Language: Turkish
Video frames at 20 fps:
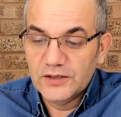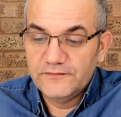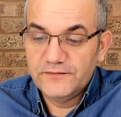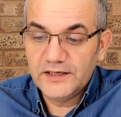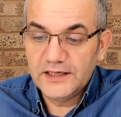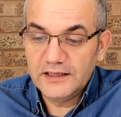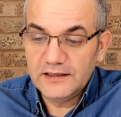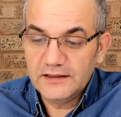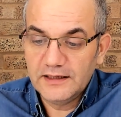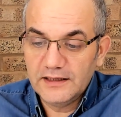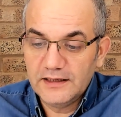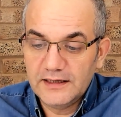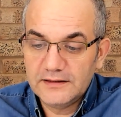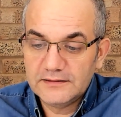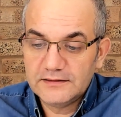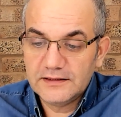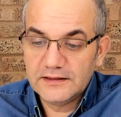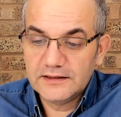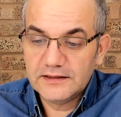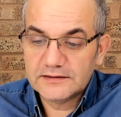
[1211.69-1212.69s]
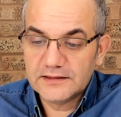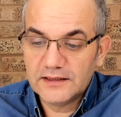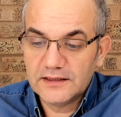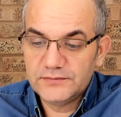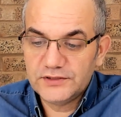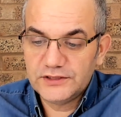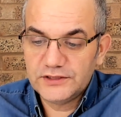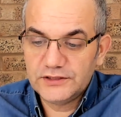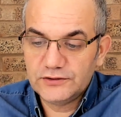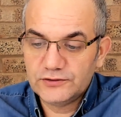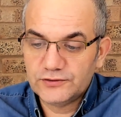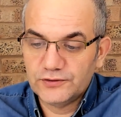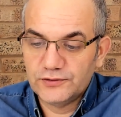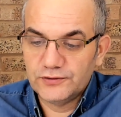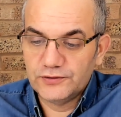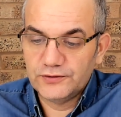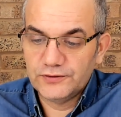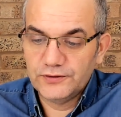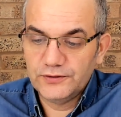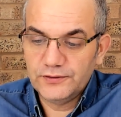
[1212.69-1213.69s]
Ve enteresan bir şey
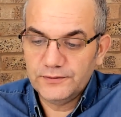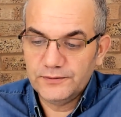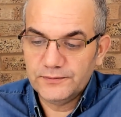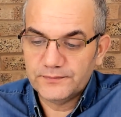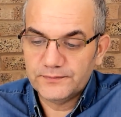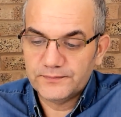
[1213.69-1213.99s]
söylüyor.